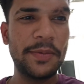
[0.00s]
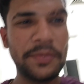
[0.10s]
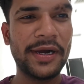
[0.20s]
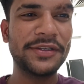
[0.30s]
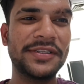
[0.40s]

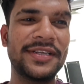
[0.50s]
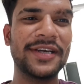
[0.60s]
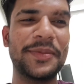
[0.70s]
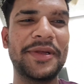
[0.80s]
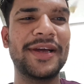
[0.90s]
बाहर जितनी
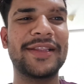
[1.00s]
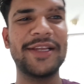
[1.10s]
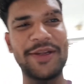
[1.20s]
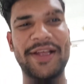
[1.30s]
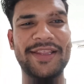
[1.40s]
गर्मी है
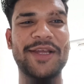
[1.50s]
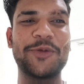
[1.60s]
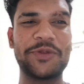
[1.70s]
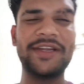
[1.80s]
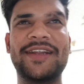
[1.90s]
उतना अंदर
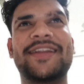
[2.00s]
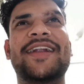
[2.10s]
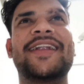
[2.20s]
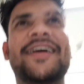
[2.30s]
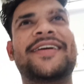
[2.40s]
उतनी ही
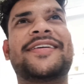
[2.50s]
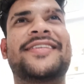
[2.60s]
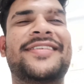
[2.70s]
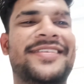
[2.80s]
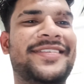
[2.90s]
ठंड है